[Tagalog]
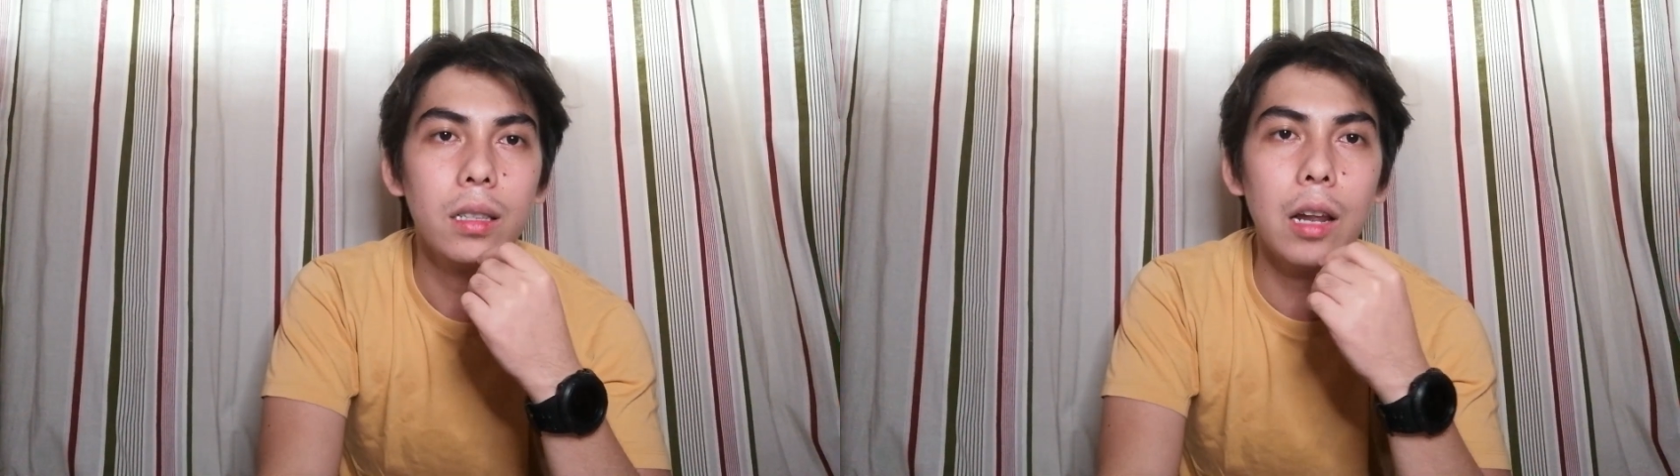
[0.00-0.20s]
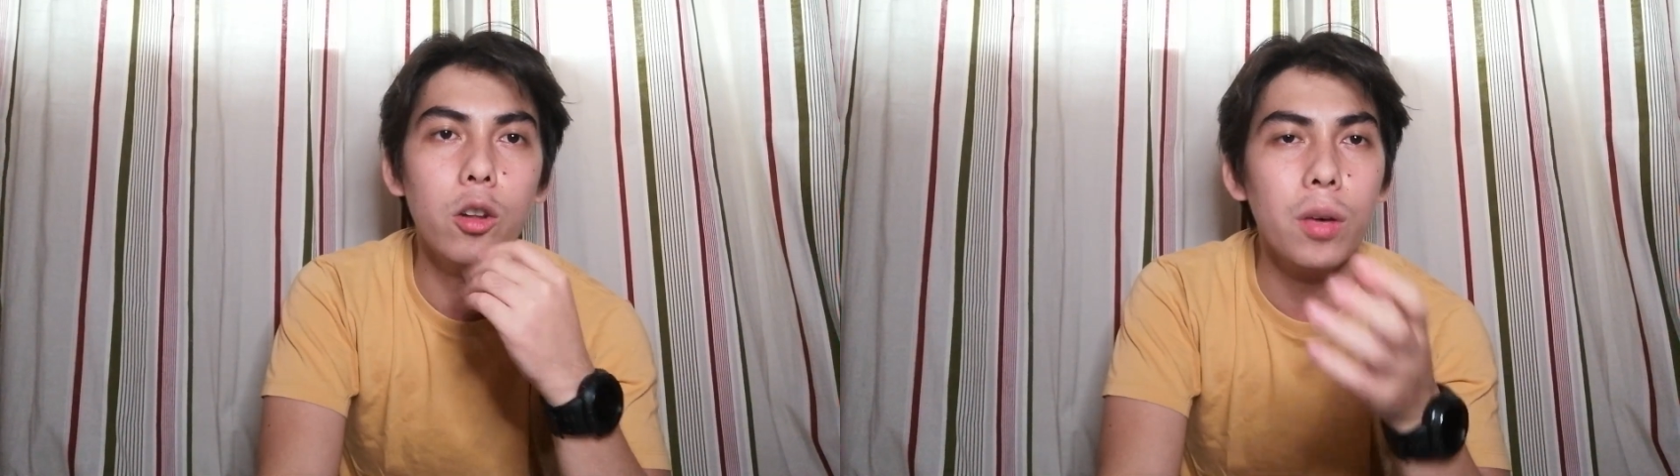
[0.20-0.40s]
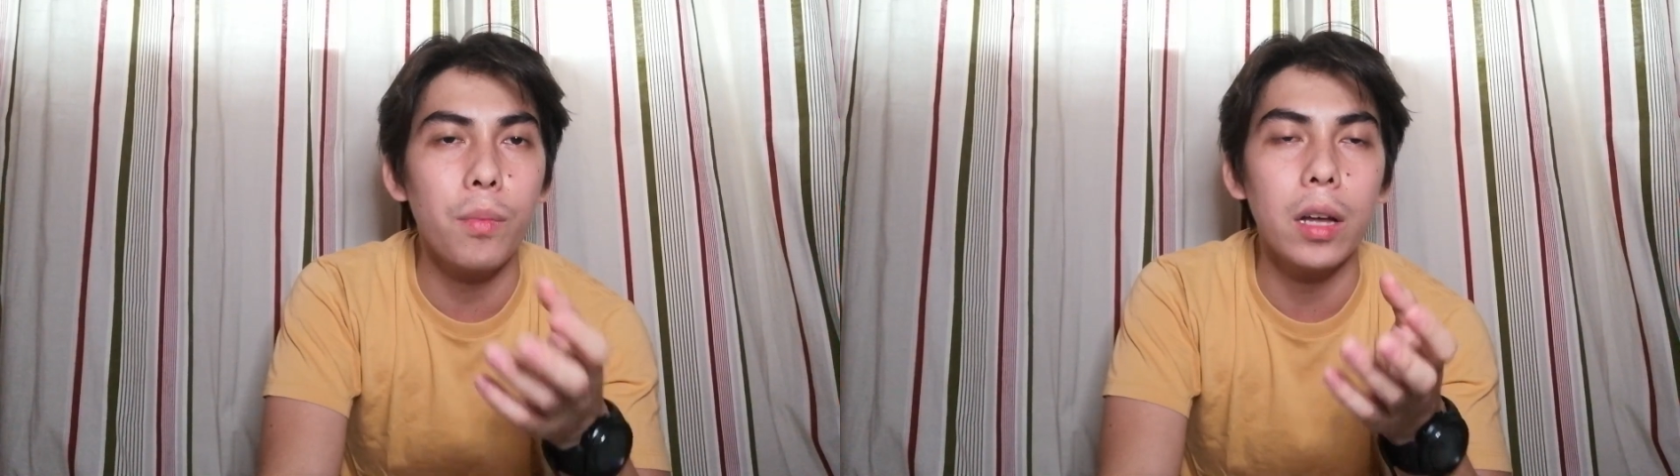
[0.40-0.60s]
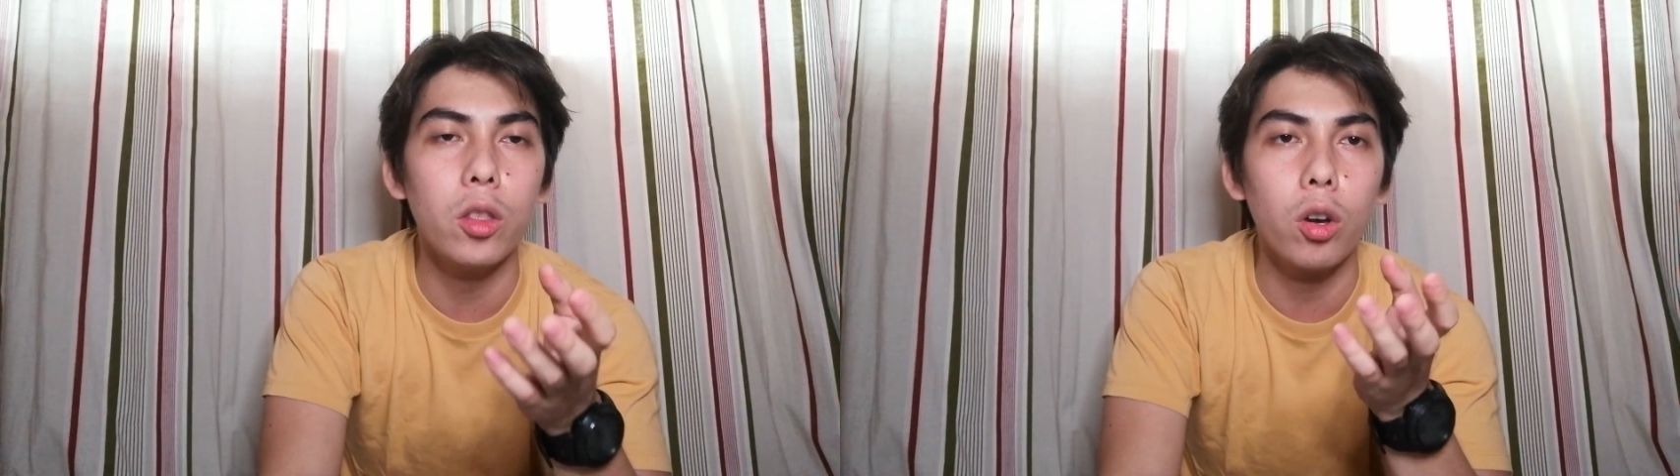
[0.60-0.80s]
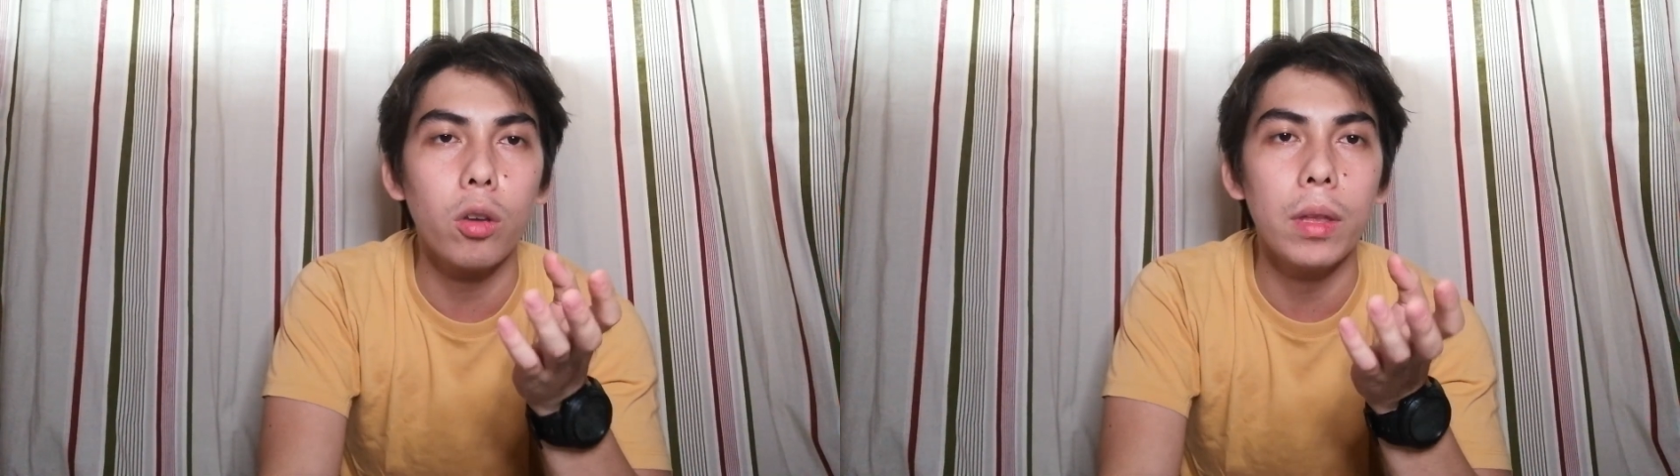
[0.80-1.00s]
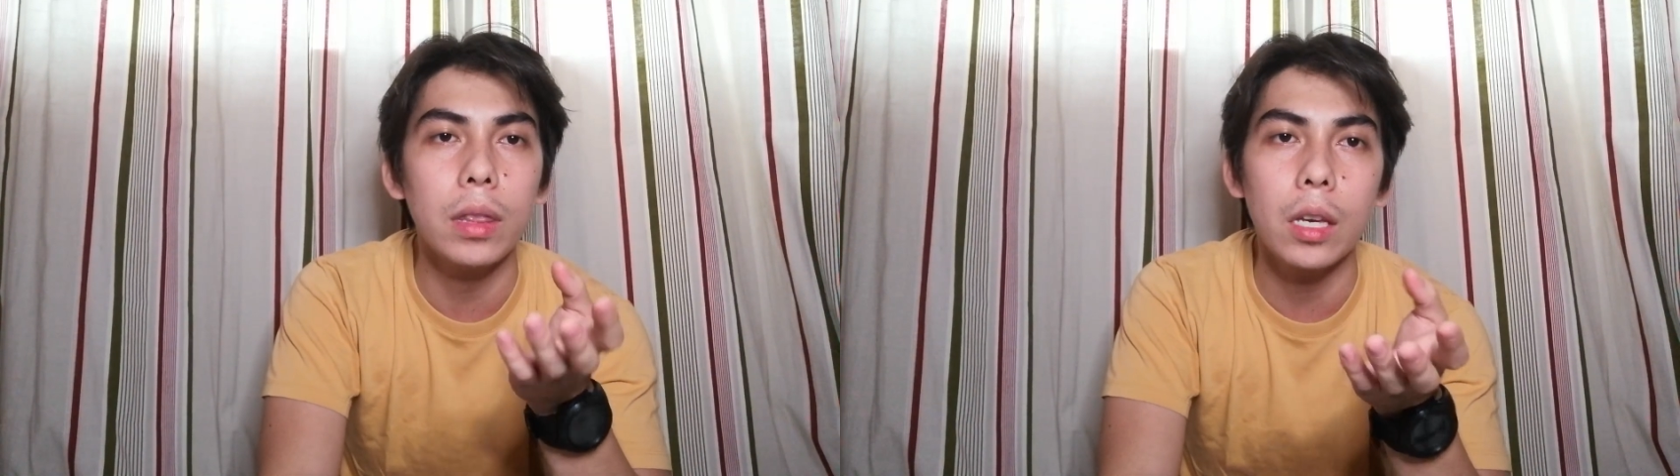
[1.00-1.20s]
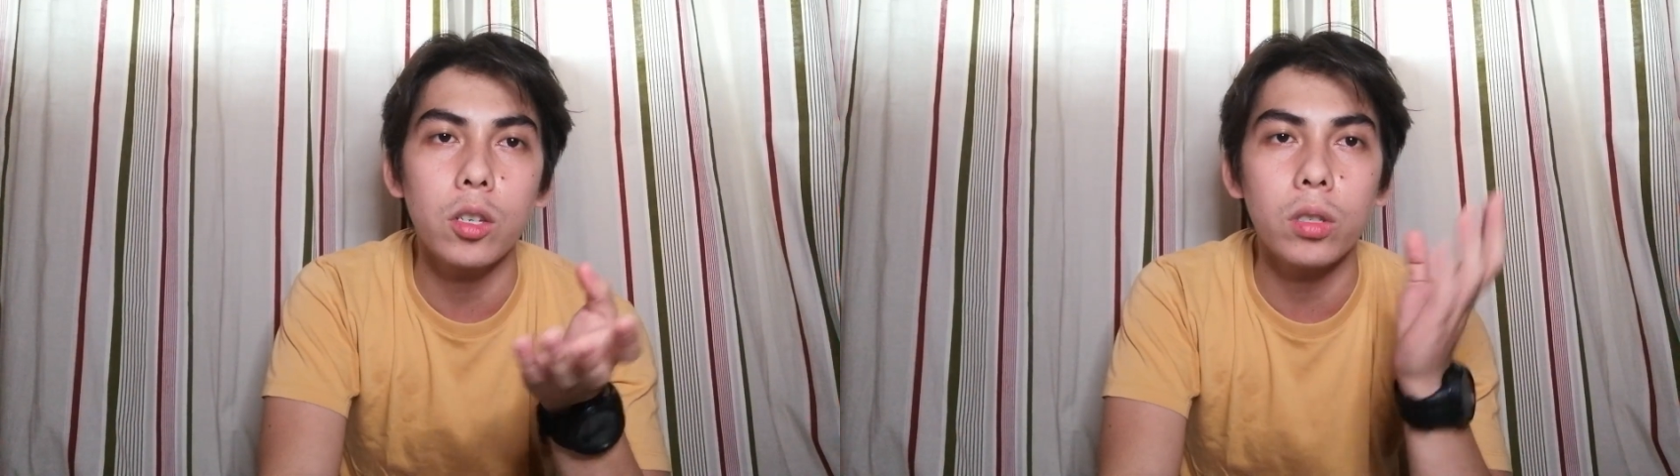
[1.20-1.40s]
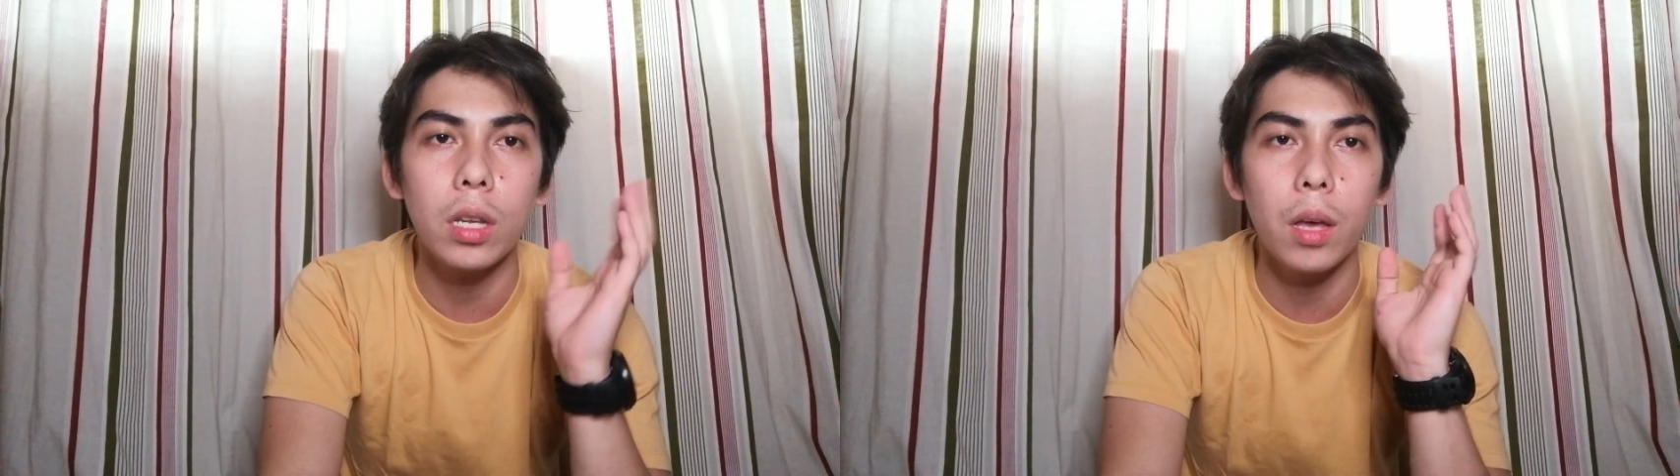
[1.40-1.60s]
lalo na mga
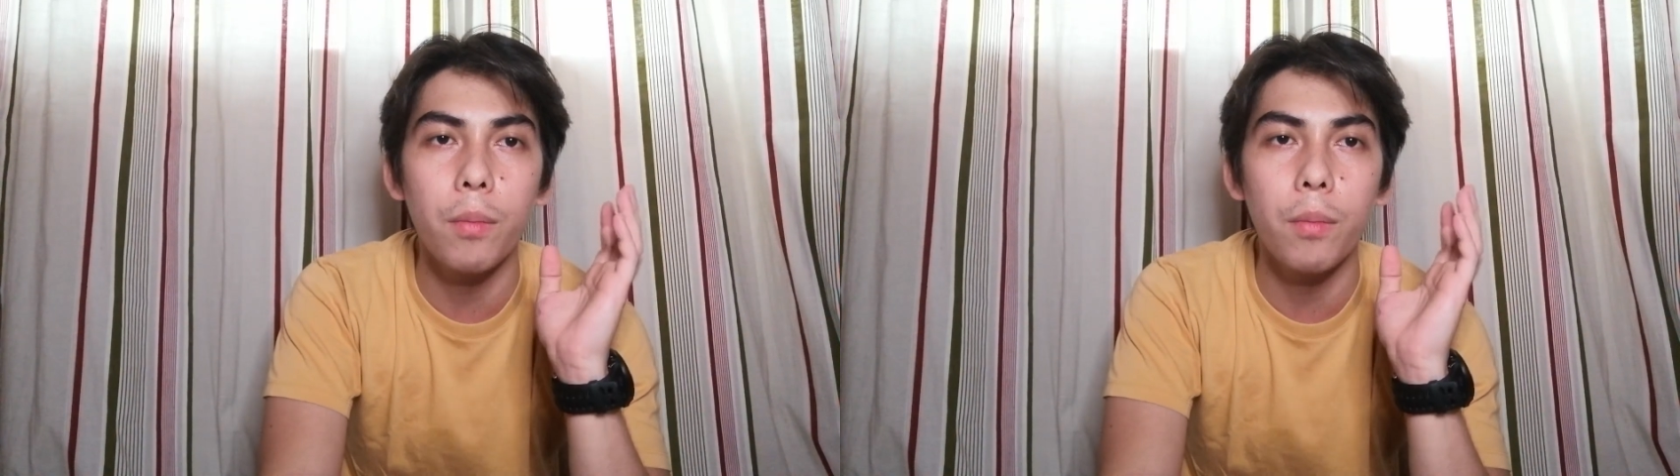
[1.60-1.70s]
documentation sa